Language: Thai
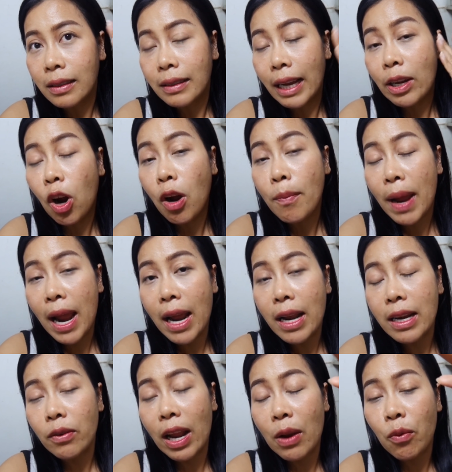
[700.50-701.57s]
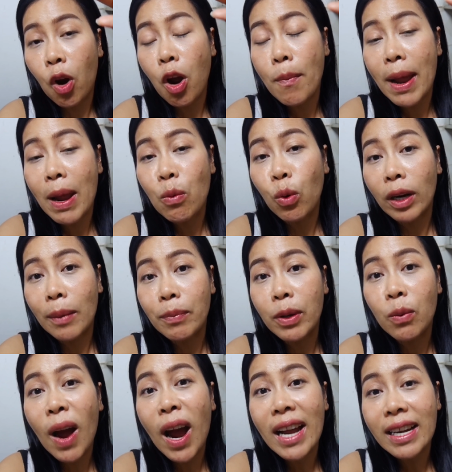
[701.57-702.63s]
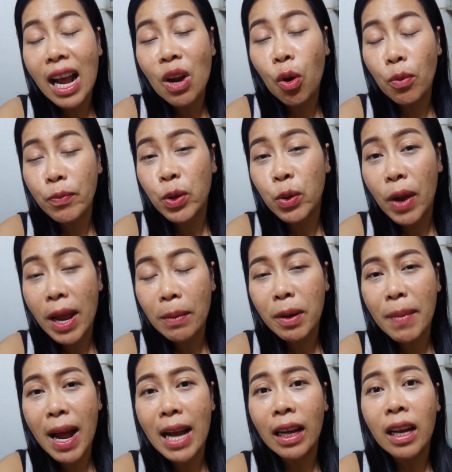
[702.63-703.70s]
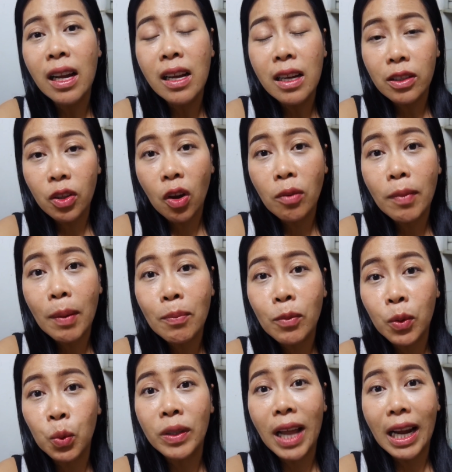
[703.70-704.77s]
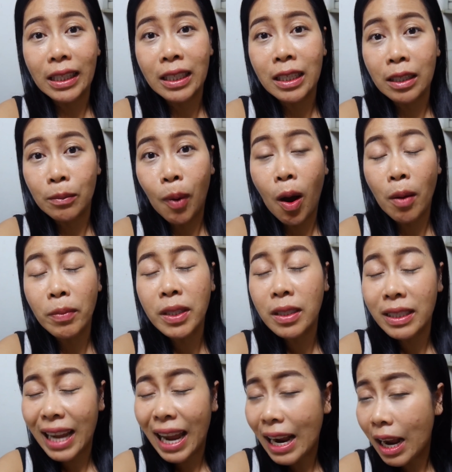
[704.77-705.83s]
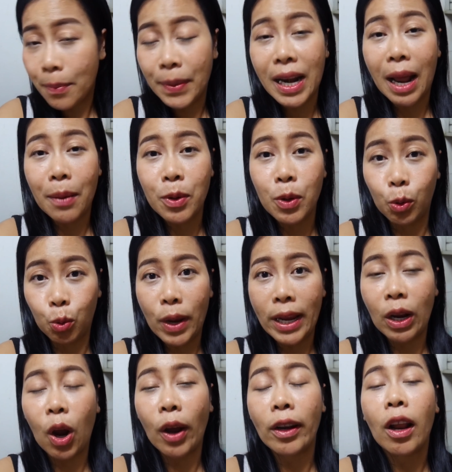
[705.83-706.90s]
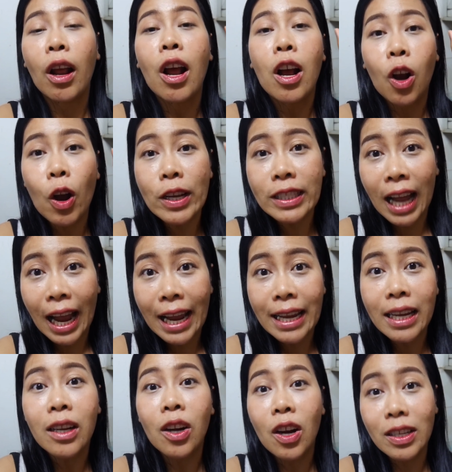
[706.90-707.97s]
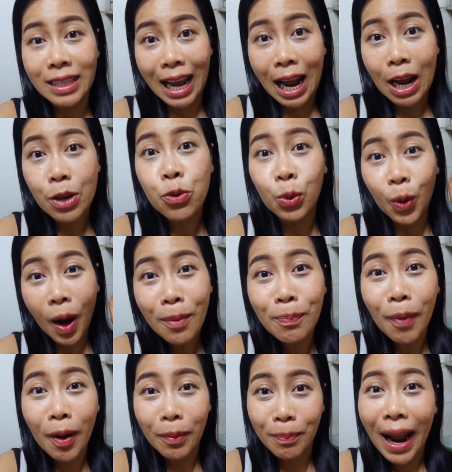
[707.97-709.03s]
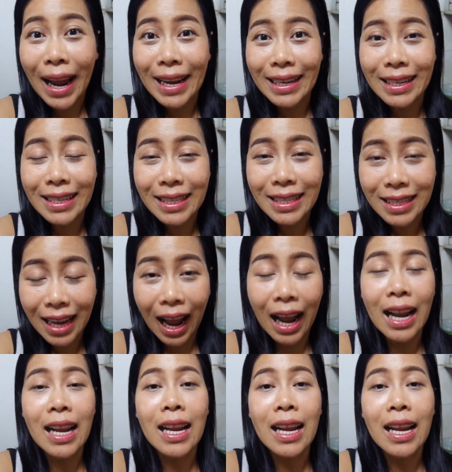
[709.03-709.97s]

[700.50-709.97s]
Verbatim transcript: ในข้อแม้ในข้อแม้วงเล็บที่ว่าถ้าคนผิวแห้งมากๆต้องบำรุงอย่างถึงพร้อมคือแก้ไขปัญหาผิวตัวเองก่อนค่อยใช้ก็จะอยู่รอดปลอดภัยนะจ๊ะ